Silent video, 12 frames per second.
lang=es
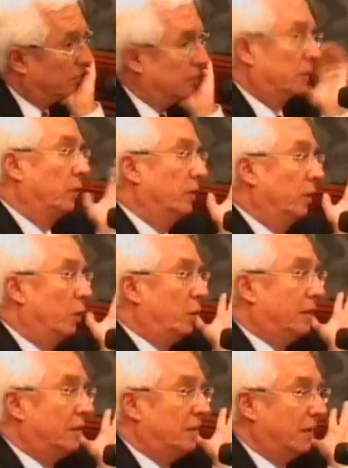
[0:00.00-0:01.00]
O si no, no
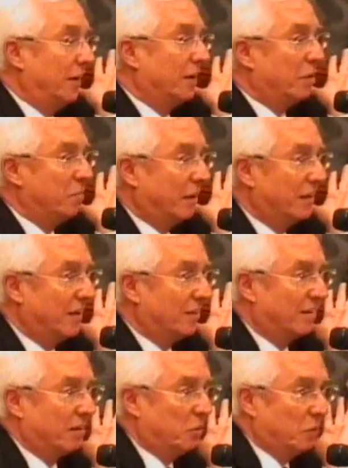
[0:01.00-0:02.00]
existirían compañías de
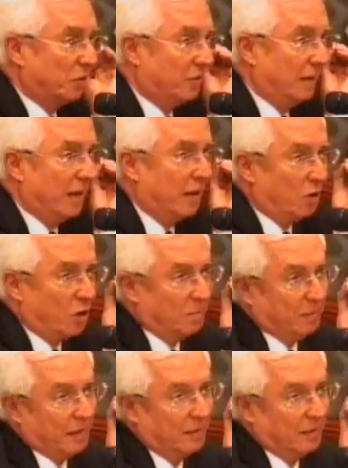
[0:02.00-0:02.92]
seguros. Si la norma